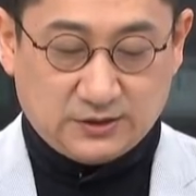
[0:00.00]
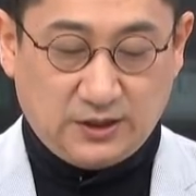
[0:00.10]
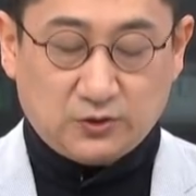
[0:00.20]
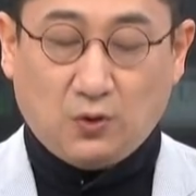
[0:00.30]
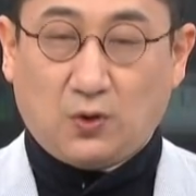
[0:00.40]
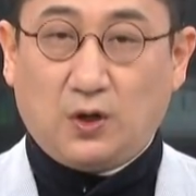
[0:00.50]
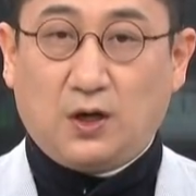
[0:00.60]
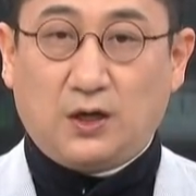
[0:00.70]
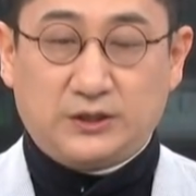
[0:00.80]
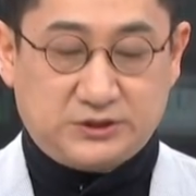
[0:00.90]
그래도
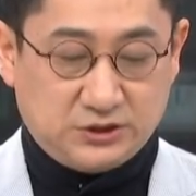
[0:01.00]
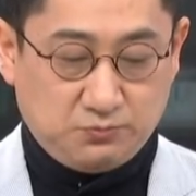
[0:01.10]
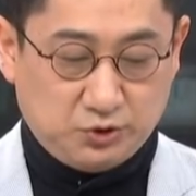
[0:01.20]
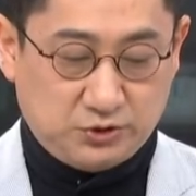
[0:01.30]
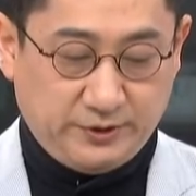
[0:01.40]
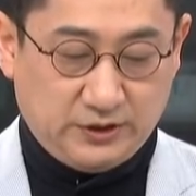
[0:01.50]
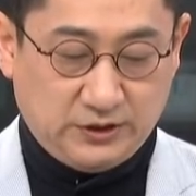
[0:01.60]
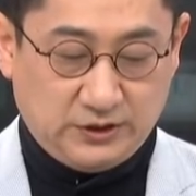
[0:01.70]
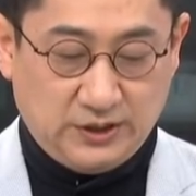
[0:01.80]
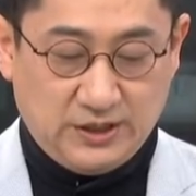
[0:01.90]
어, 지금
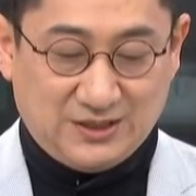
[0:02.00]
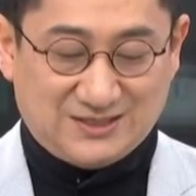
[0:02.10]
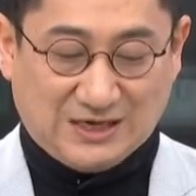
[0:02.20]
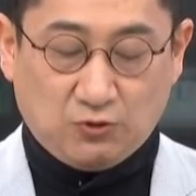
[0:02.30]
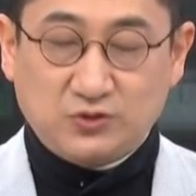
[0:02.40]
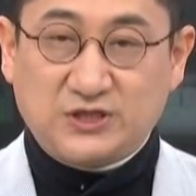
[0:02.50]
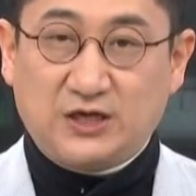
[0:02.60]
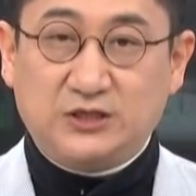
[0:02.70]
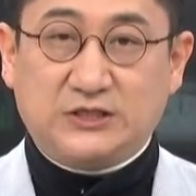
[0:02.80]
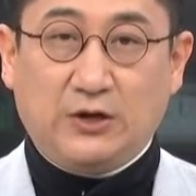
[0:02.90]
보시면은 이
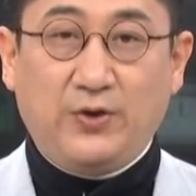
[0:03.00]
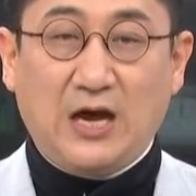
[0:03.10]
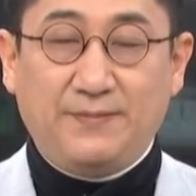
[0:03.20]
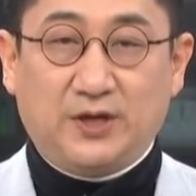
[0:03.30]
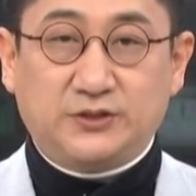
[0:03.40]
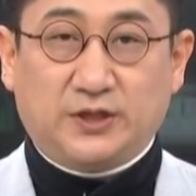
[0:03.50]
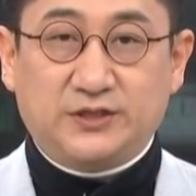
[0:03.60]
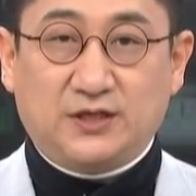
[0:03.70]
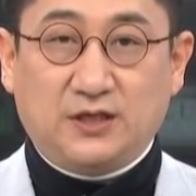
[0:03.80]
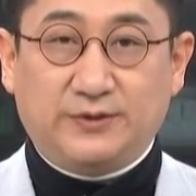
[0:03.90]
자동차를 제외하면 전달